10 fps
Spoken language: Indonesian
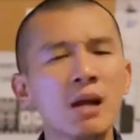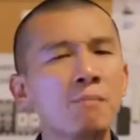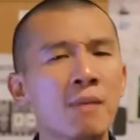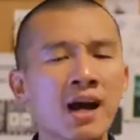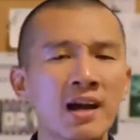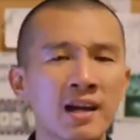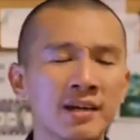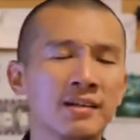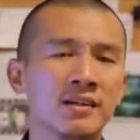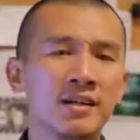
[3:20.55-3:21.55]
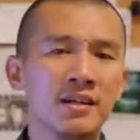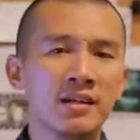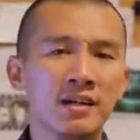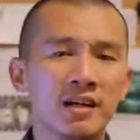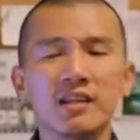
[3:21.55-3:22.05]
Maka aneh
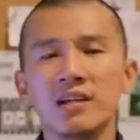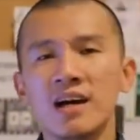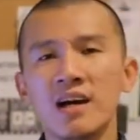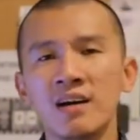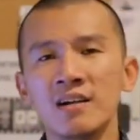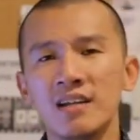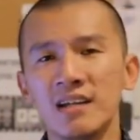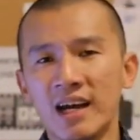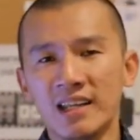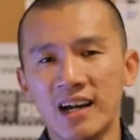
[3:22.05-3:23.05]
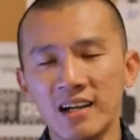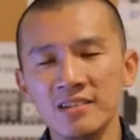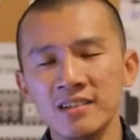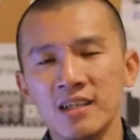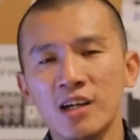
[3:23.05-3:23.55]
ketika
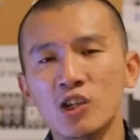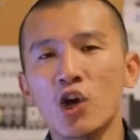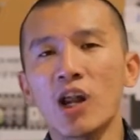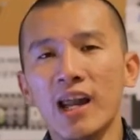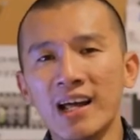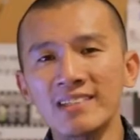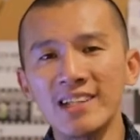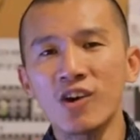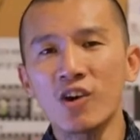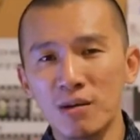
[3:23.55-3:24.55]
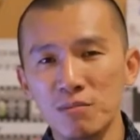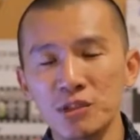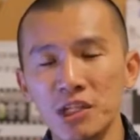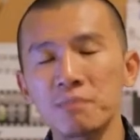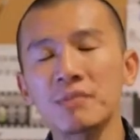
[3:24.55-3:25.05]
dikatakan toleransi orang
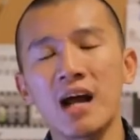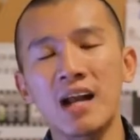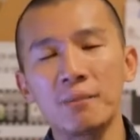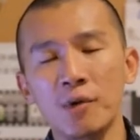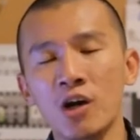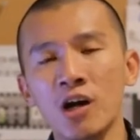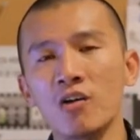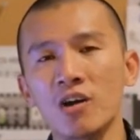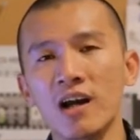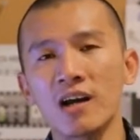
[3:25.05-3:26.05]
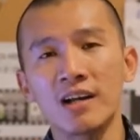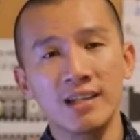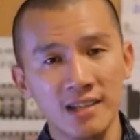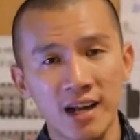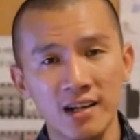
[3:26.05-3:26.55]
muslim terhadap orang-orang
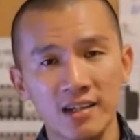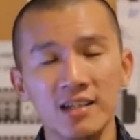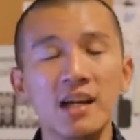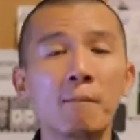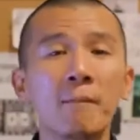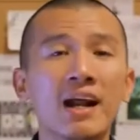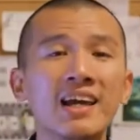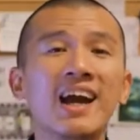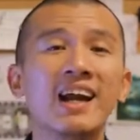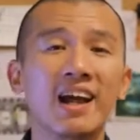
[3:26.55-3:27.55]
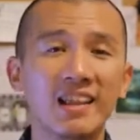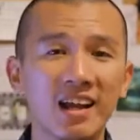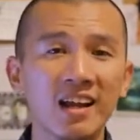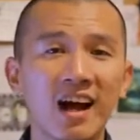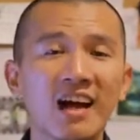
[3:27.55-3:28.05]
Nasrani yang merayakan
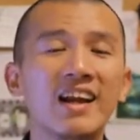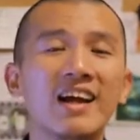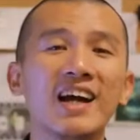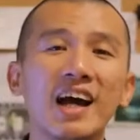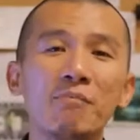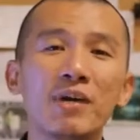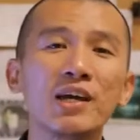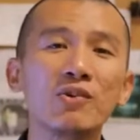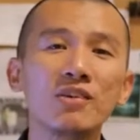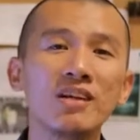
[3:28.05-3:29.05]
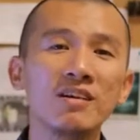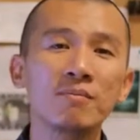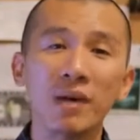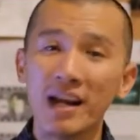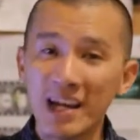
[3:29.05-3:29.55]
Natal adalah dengan mengikuti
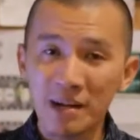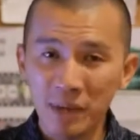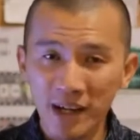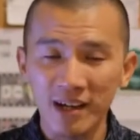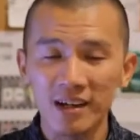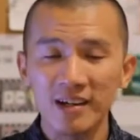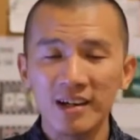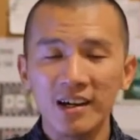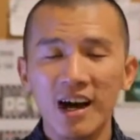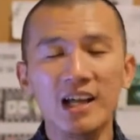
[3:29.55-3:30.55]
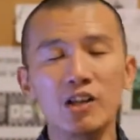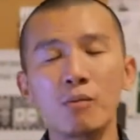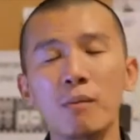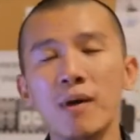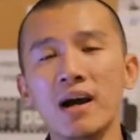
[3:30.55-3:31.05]
perayaan mereka atau
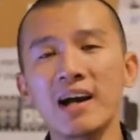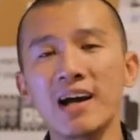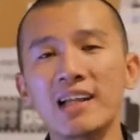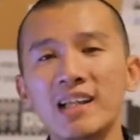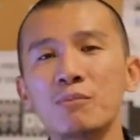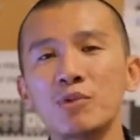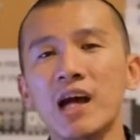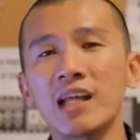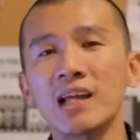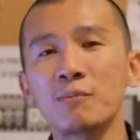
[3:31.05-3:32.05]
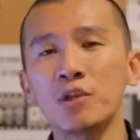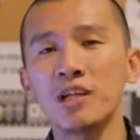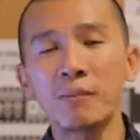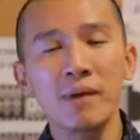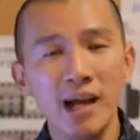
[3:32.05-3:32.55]
memakai atribut-atribut
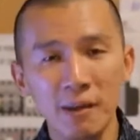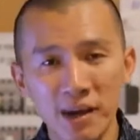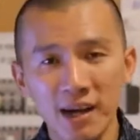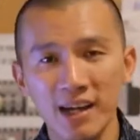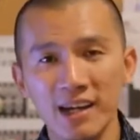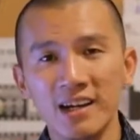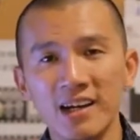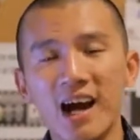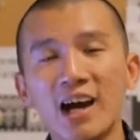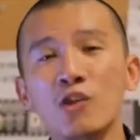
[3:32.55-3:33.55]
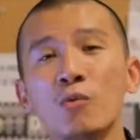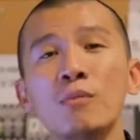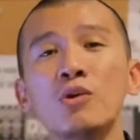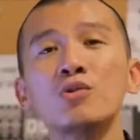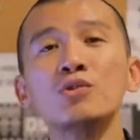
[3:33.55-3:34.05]
yang mereka pakai, atau
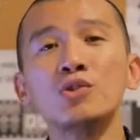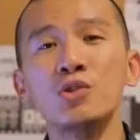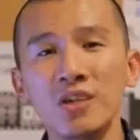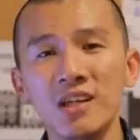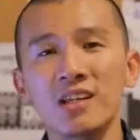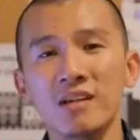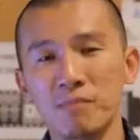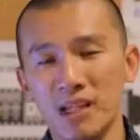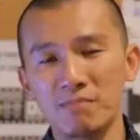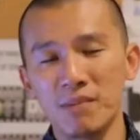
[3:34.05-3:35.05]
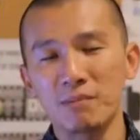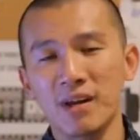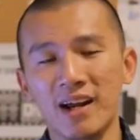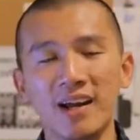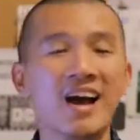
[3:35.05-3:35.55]
mengunjungi tempat-tempat
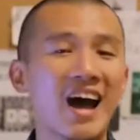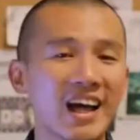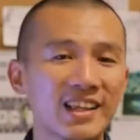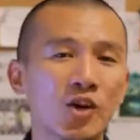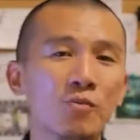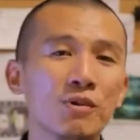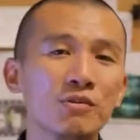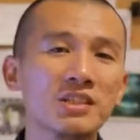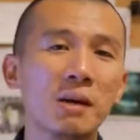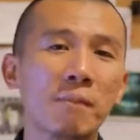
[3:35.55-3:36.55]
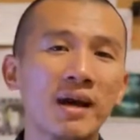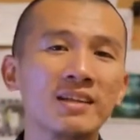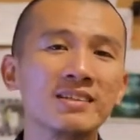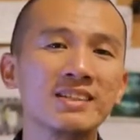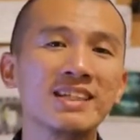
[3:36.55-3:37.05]
mereka, atau
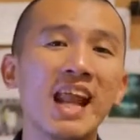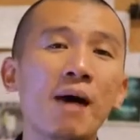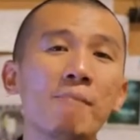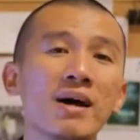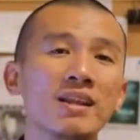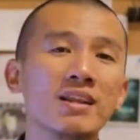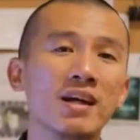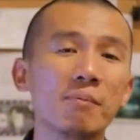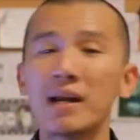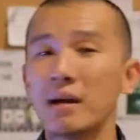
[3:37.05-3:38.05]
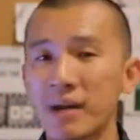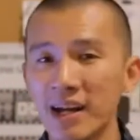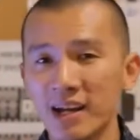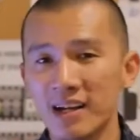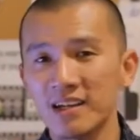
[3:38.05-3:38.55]
mengucapkan selamat kepada
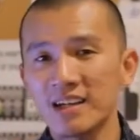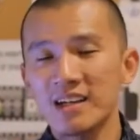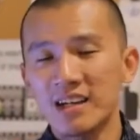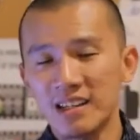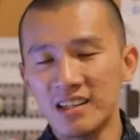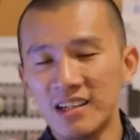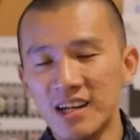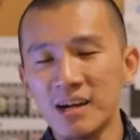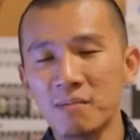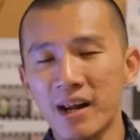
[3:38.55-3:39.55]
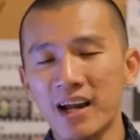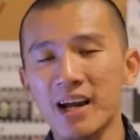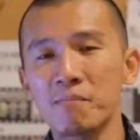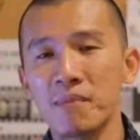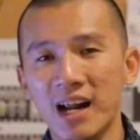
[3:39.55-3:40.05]
mereka ketika
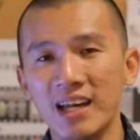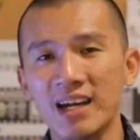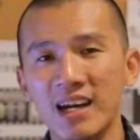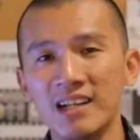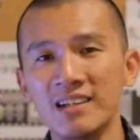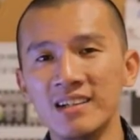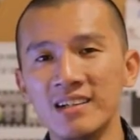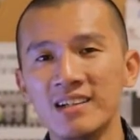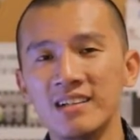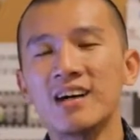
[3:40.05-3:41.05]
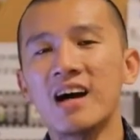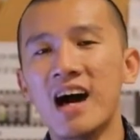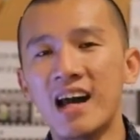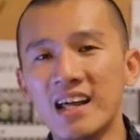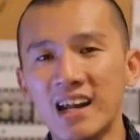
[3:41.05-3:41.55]
mereka merayakan
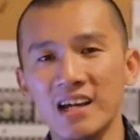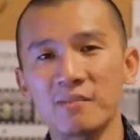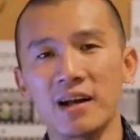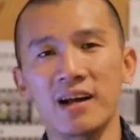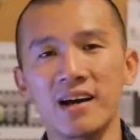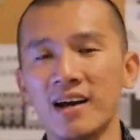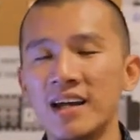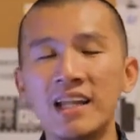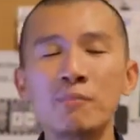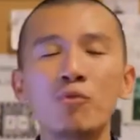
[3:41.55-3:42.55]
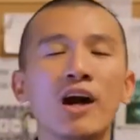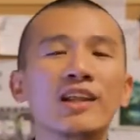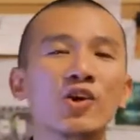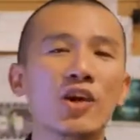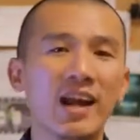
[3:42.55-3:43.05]
hari raya mereka. Ini
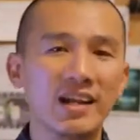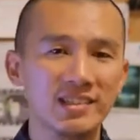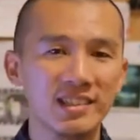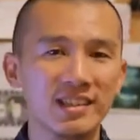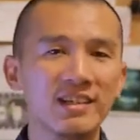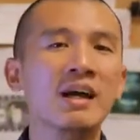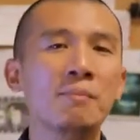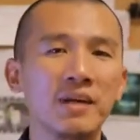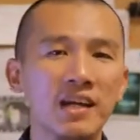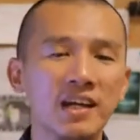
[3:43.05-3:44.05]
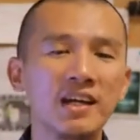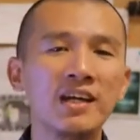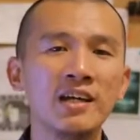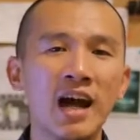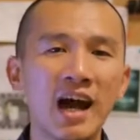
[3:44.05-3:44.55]
bukan toleransi, tapi
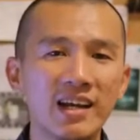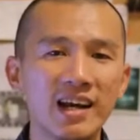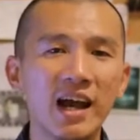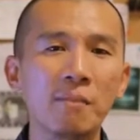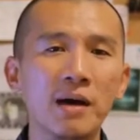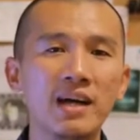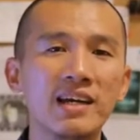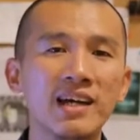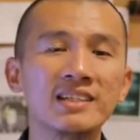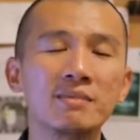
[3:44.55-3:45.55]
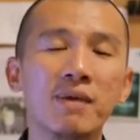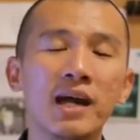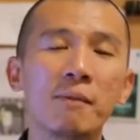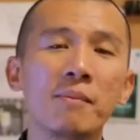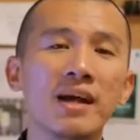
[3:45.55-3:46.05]
ini adalah bagian
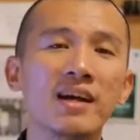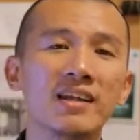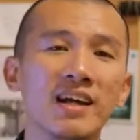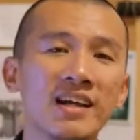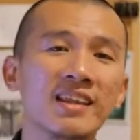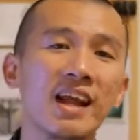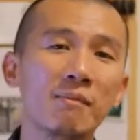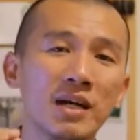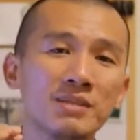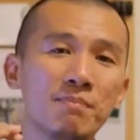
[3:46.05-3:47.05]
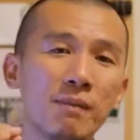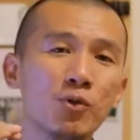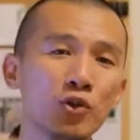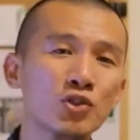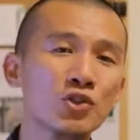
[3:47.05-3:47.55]
sebagaimana kita lihat dalam
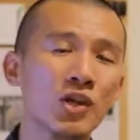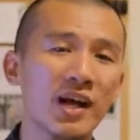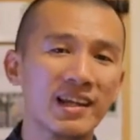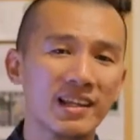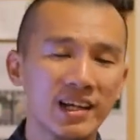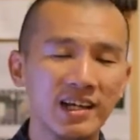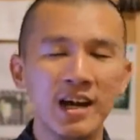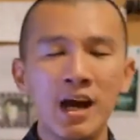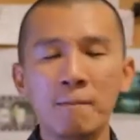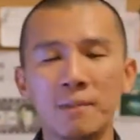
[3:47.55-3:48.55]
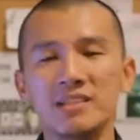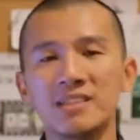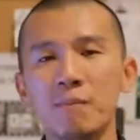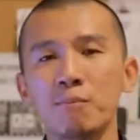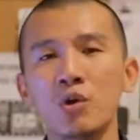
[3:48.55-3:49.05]
asbabun nuzul ayat tadi
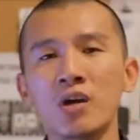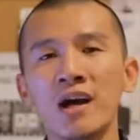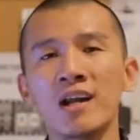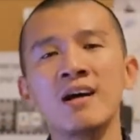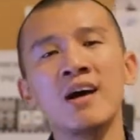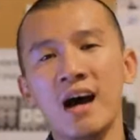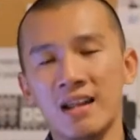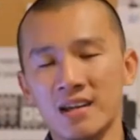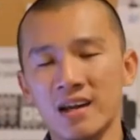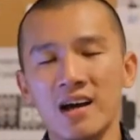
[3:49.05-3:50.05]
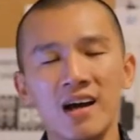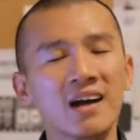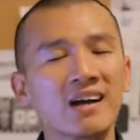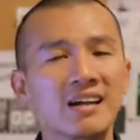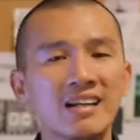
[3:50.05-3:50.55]
mencampurkan antara
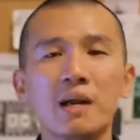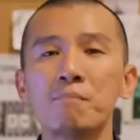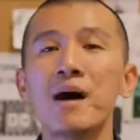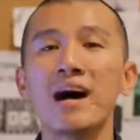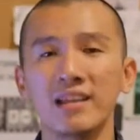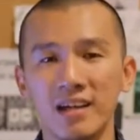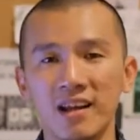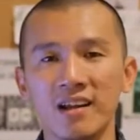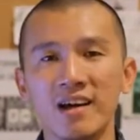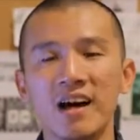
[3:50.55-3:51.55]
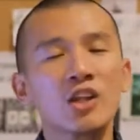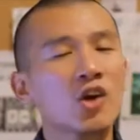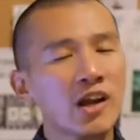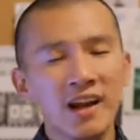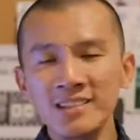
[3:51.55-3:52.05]
hak dan batil.
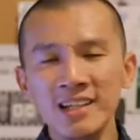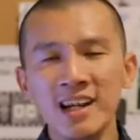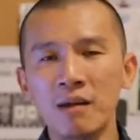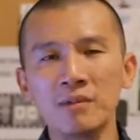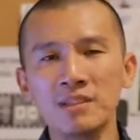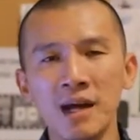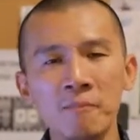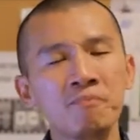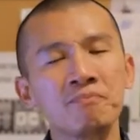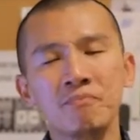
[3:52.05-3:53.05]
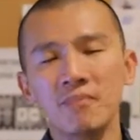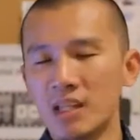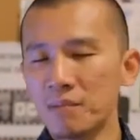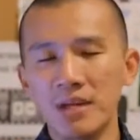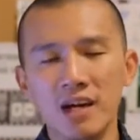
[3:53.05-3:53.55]
Toleransi di dalam Islam
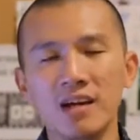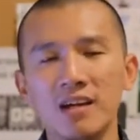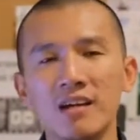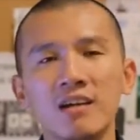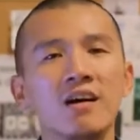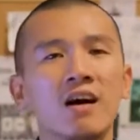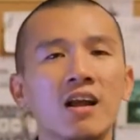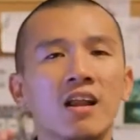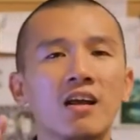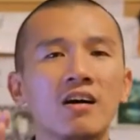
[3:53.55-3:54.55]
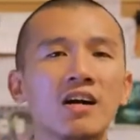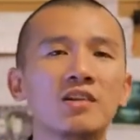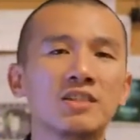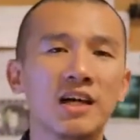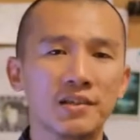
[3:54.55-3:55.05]
kita meyakini Allah
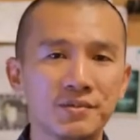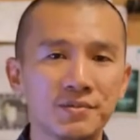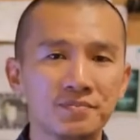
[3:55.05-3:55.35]
itu satu.